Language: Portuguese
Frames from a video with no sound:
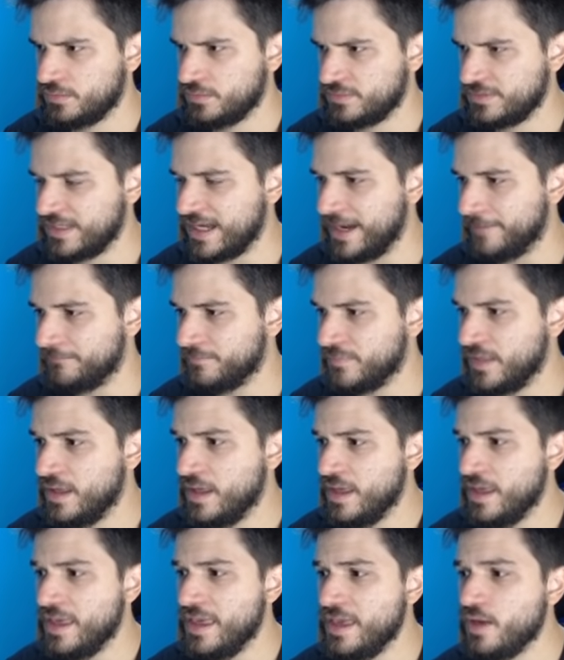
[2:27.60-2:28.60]
Tá.
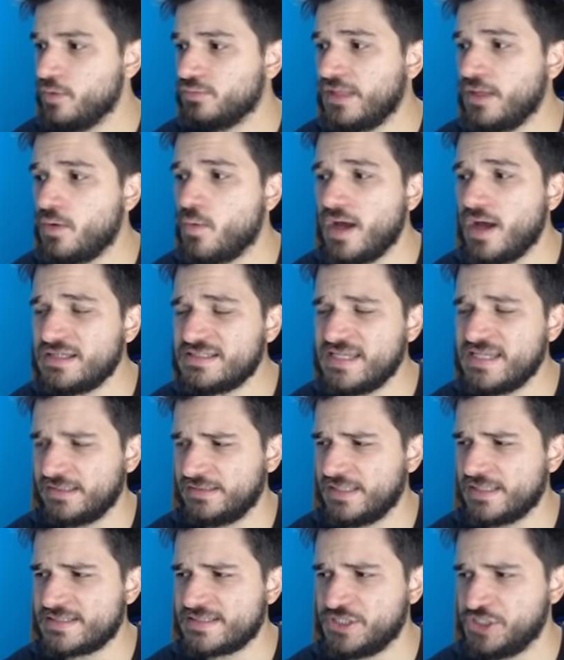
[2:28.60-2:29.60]
Eu tenho quase
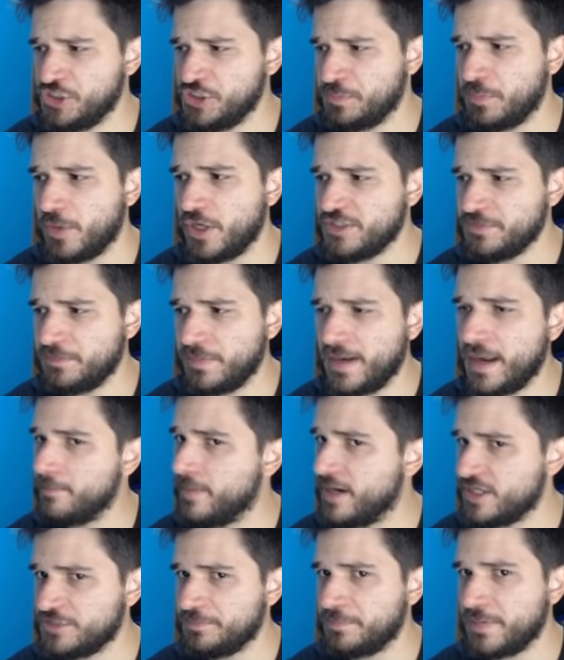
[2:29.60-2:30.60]
certeza que a gente pode ir pra
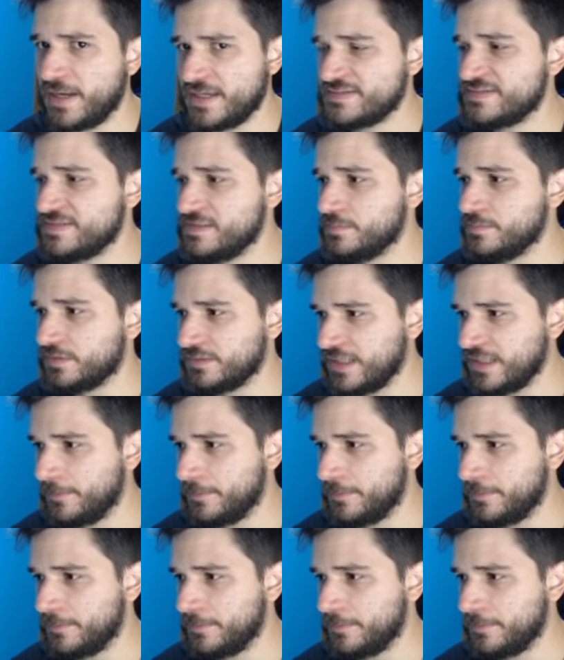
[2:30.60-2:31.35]
baixo e pra cima, tá,